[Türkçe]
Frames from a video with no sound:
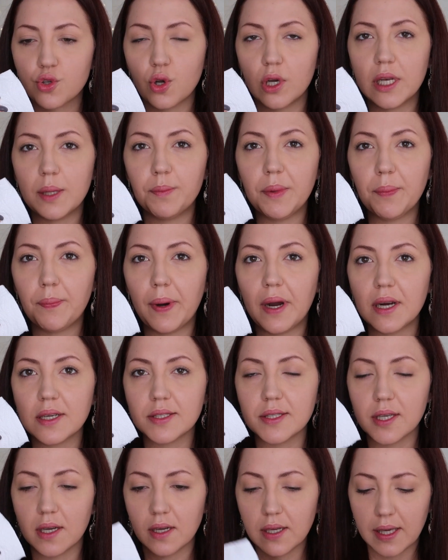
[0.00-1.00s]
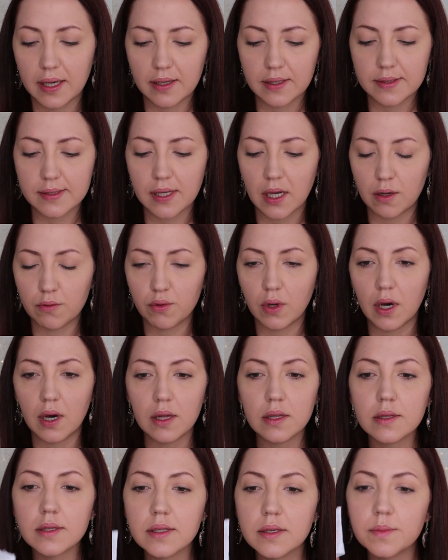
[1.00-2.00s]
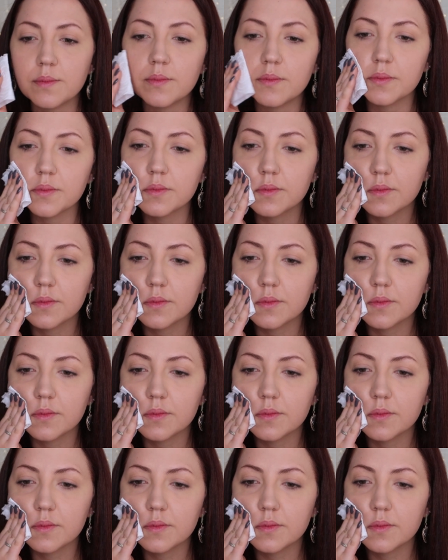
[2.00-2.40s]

Şöyle bir parça kağıt havlu aldım.